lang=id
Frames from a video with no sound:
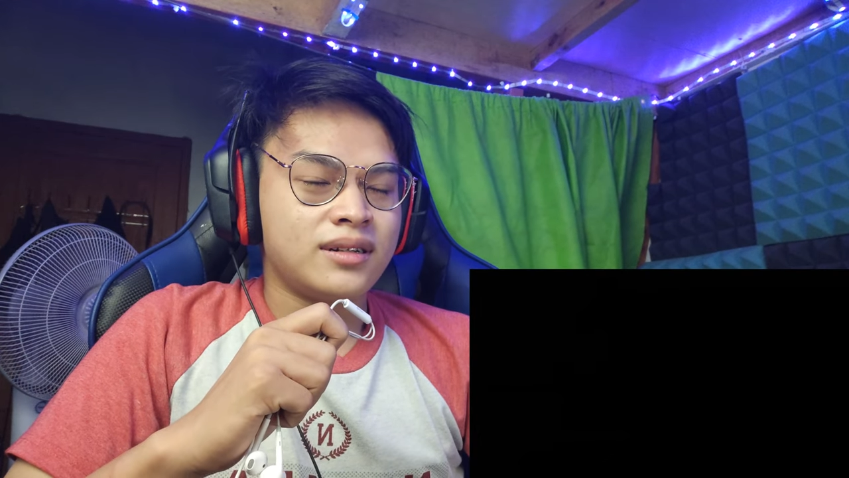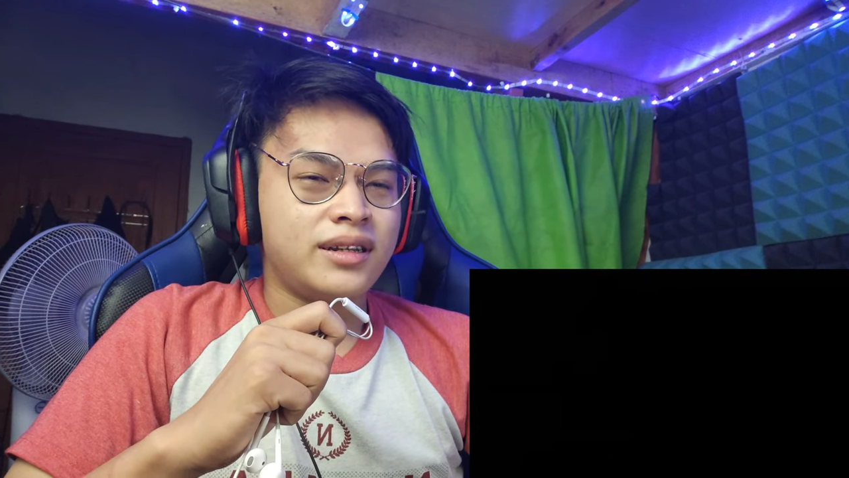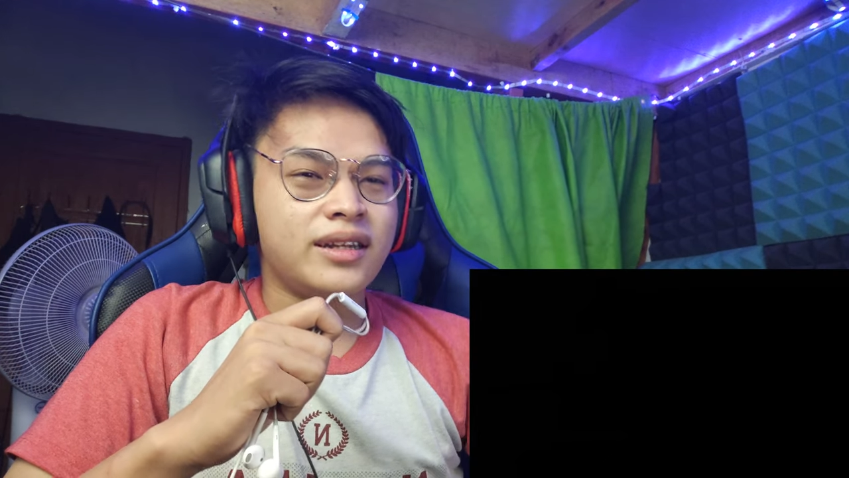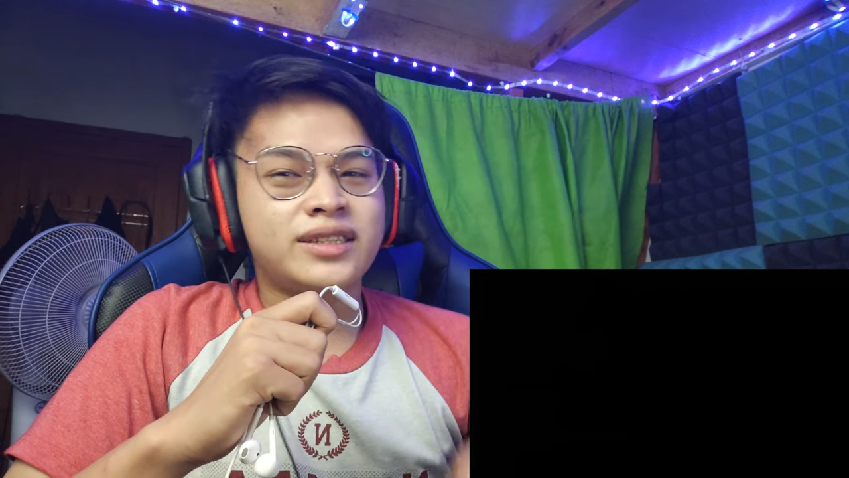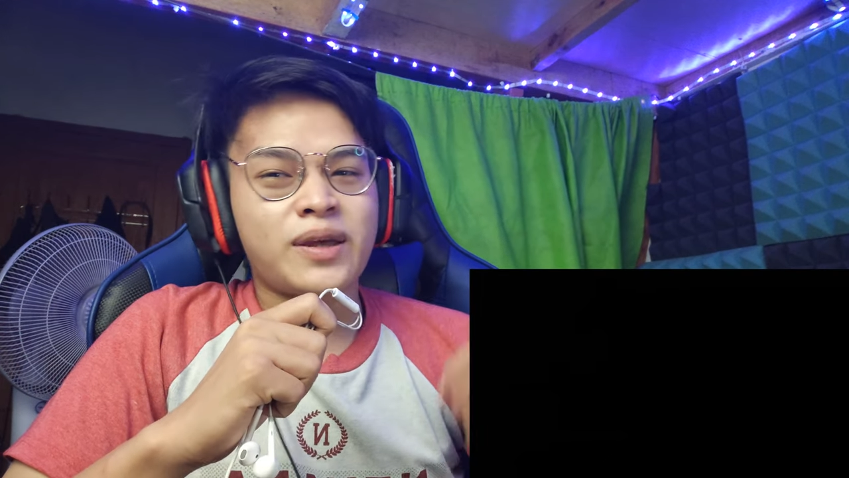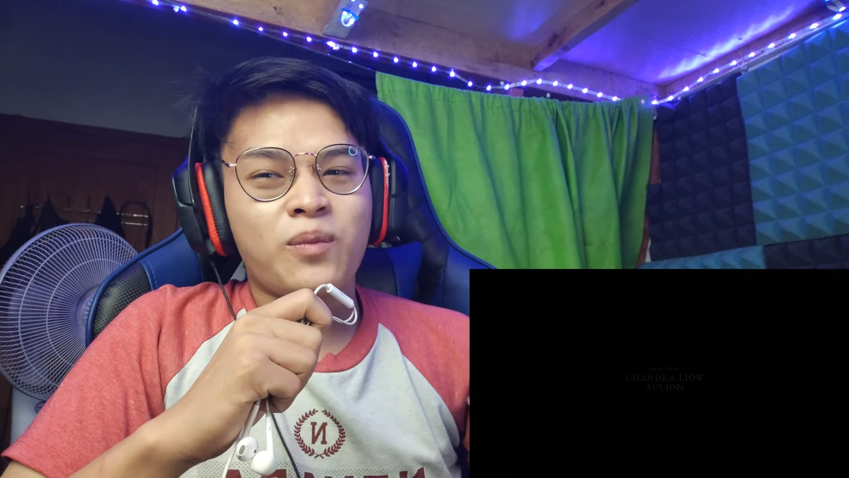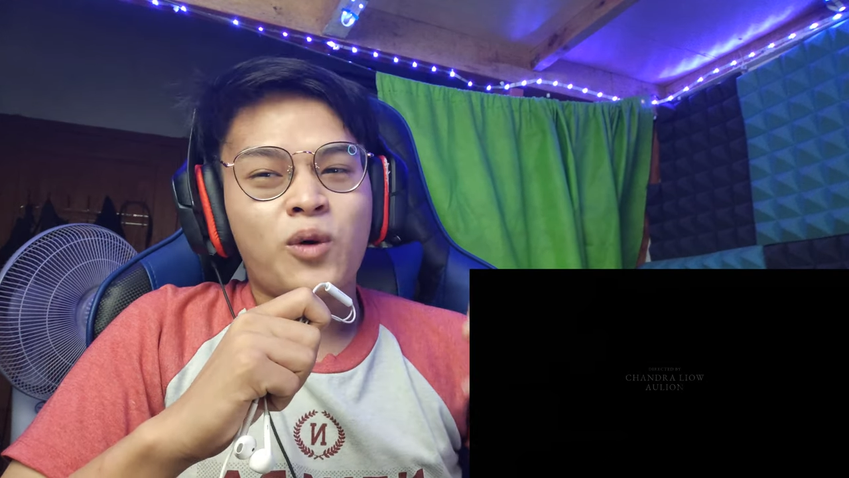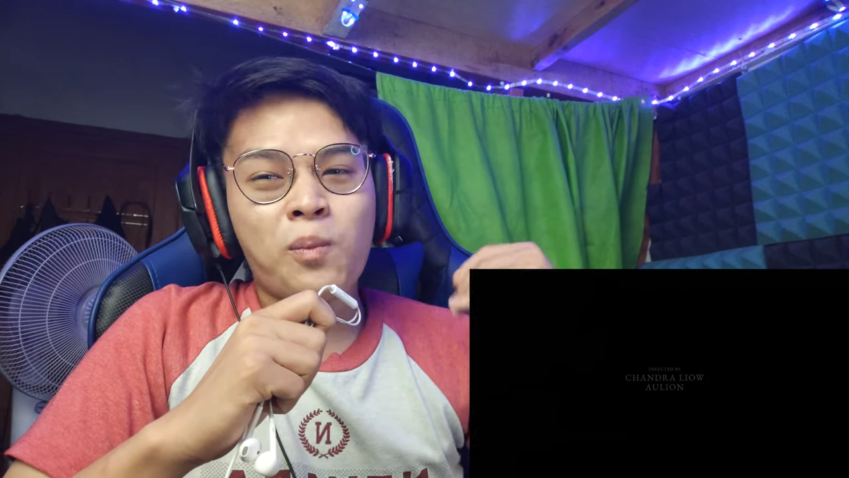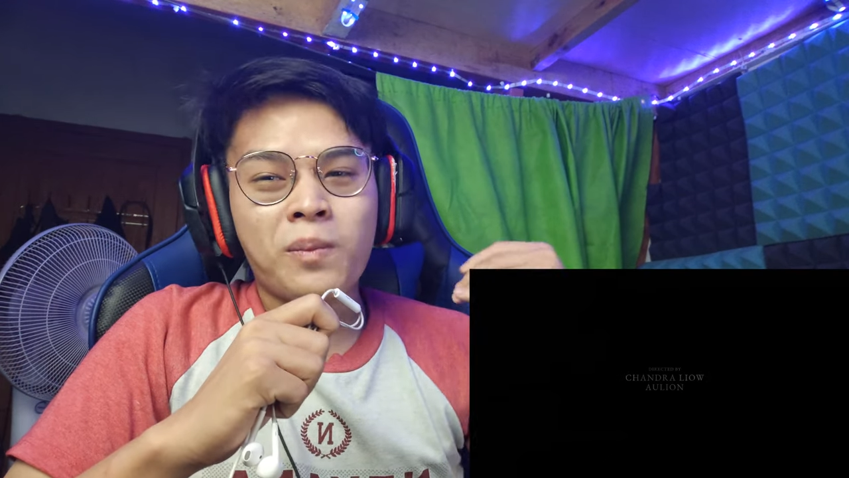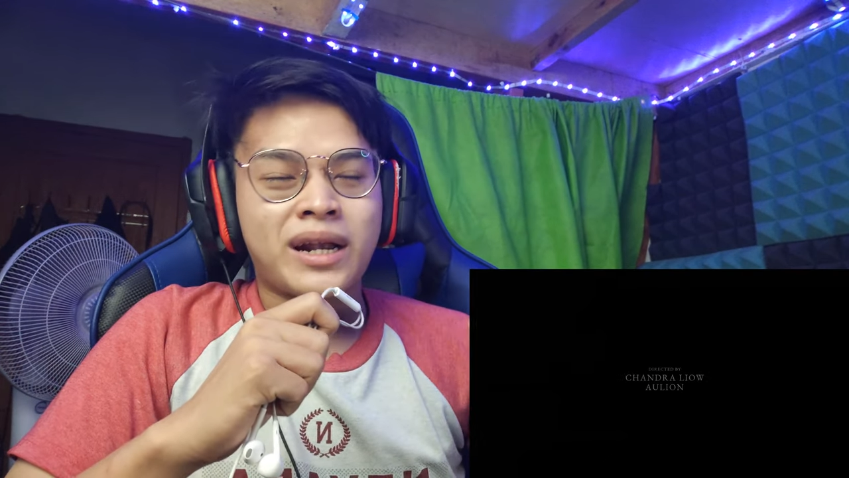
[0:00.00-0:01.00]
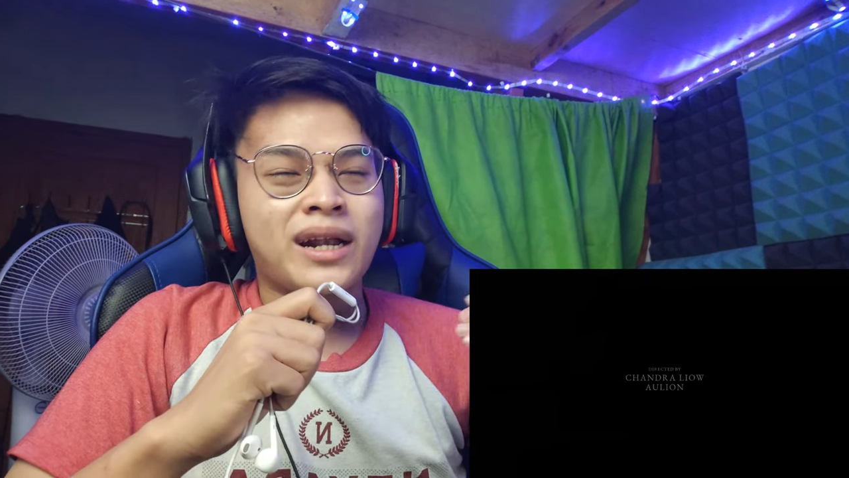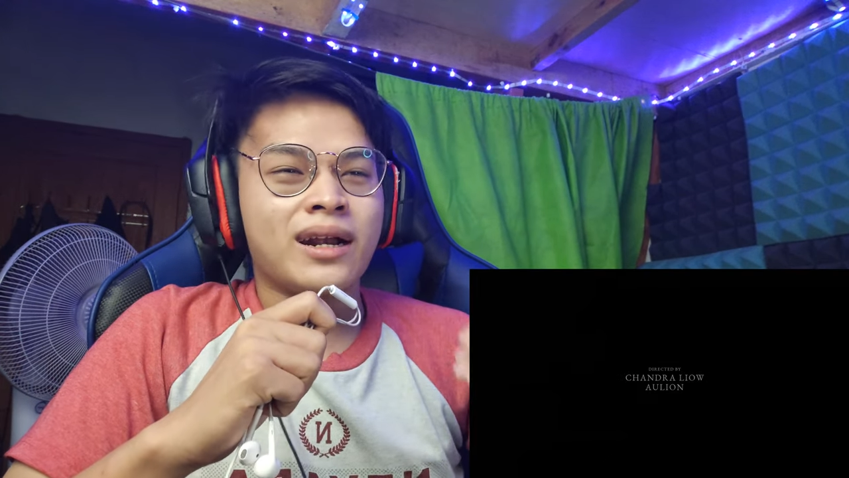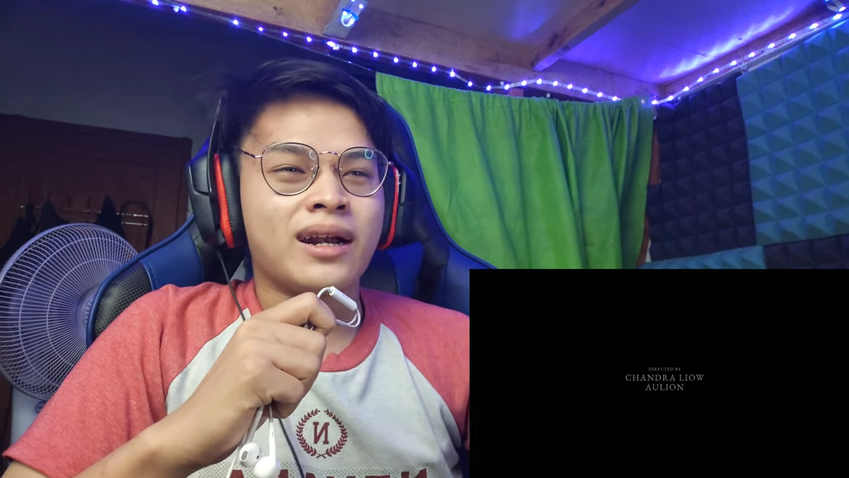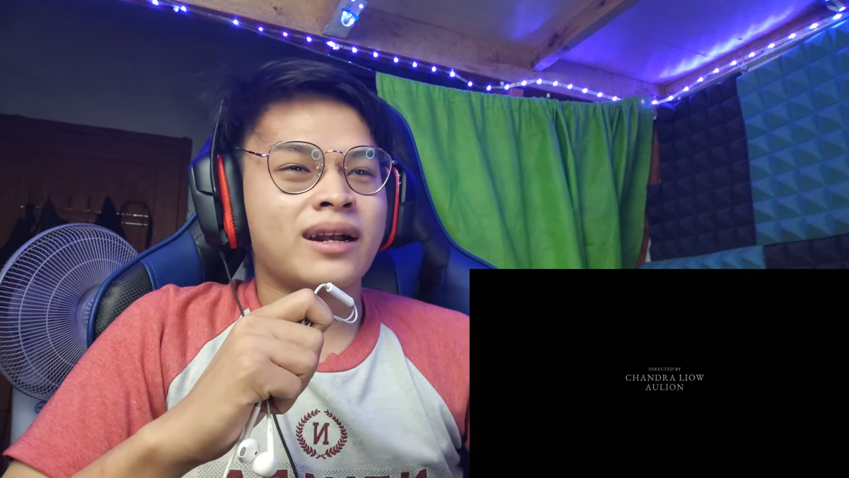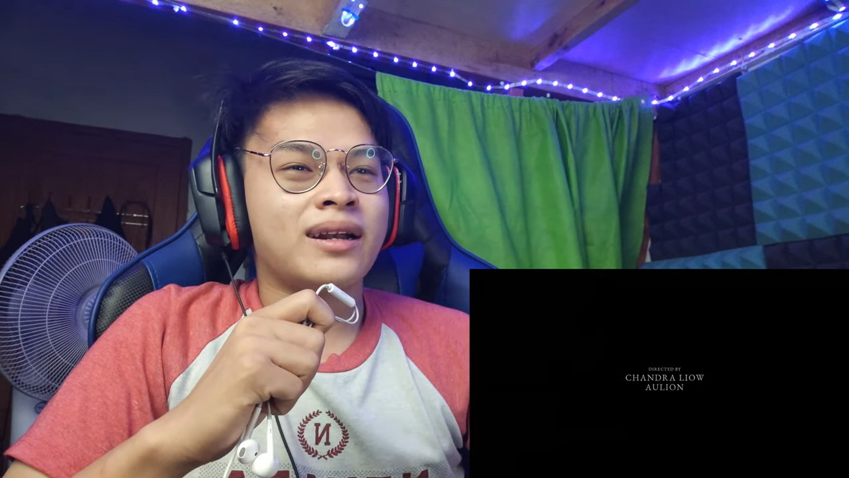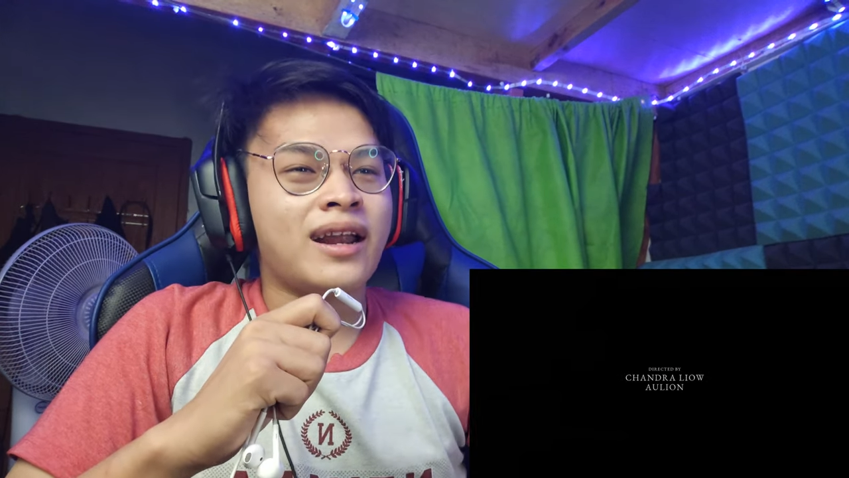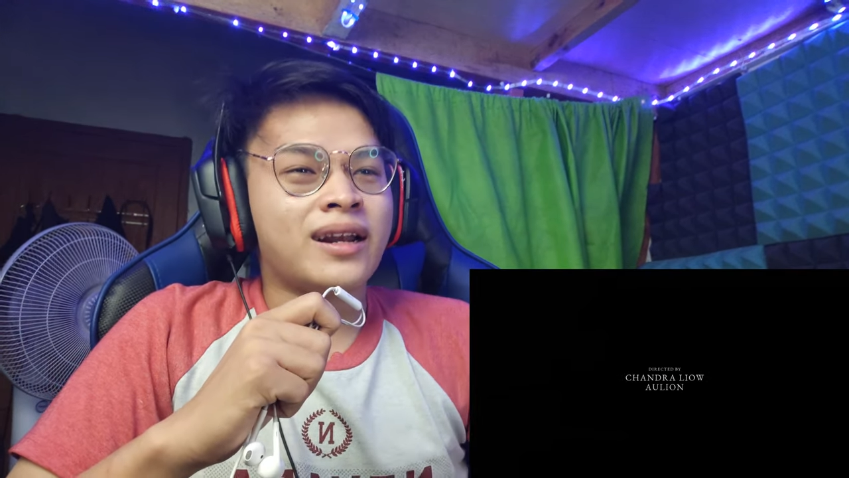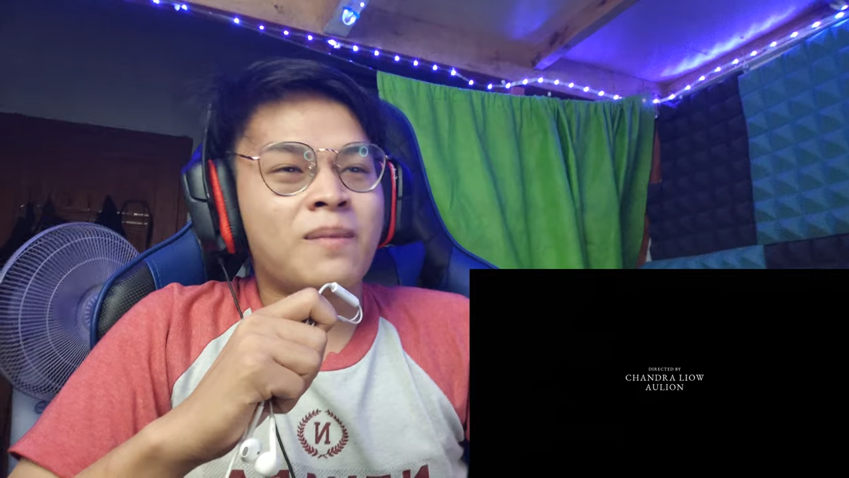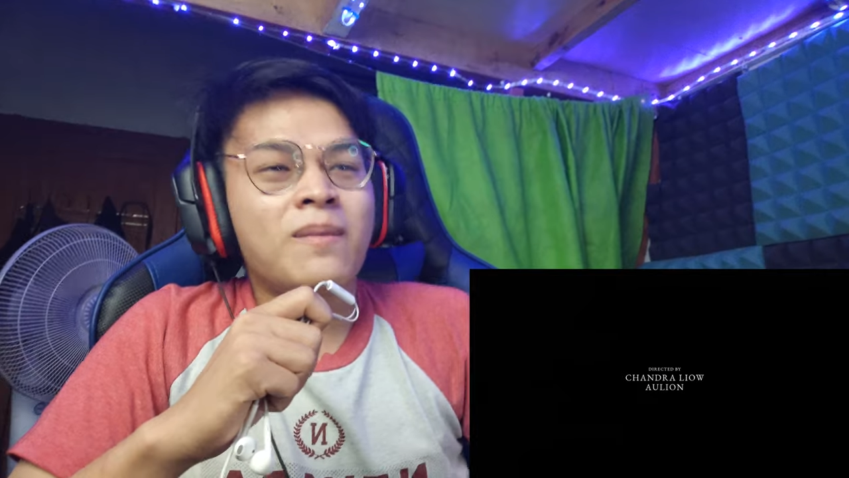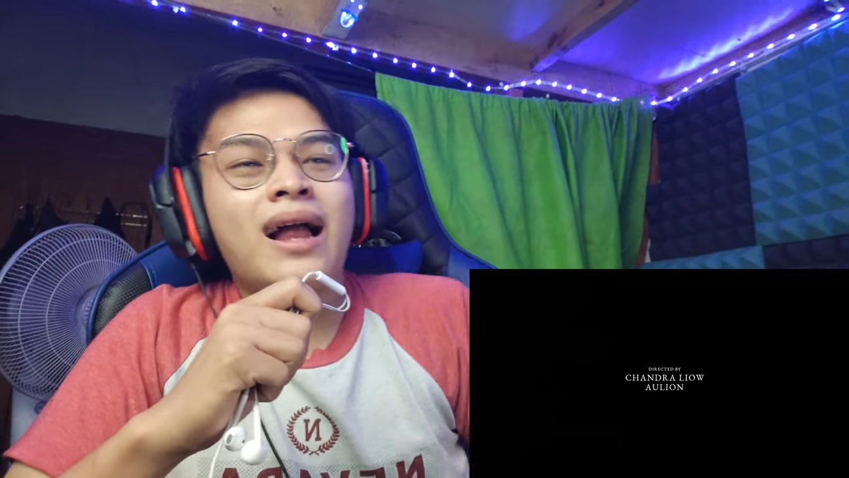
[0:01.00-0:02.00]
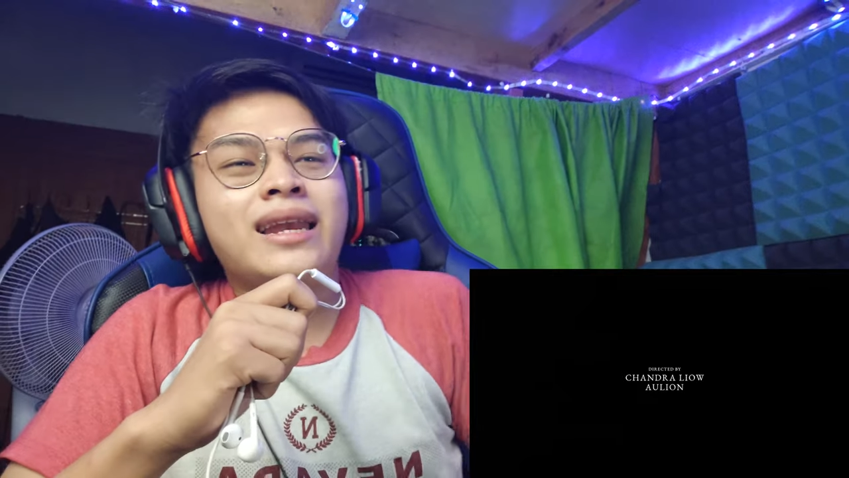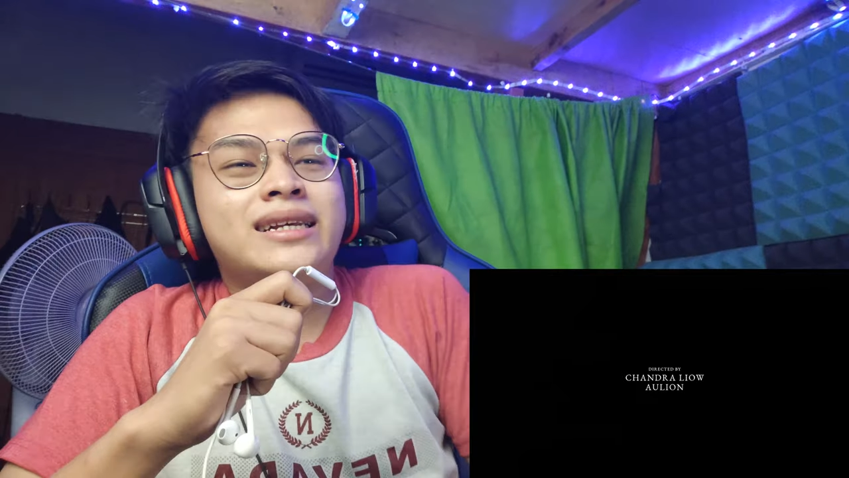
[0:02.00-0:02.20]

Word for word: dia setiap momen dan kembali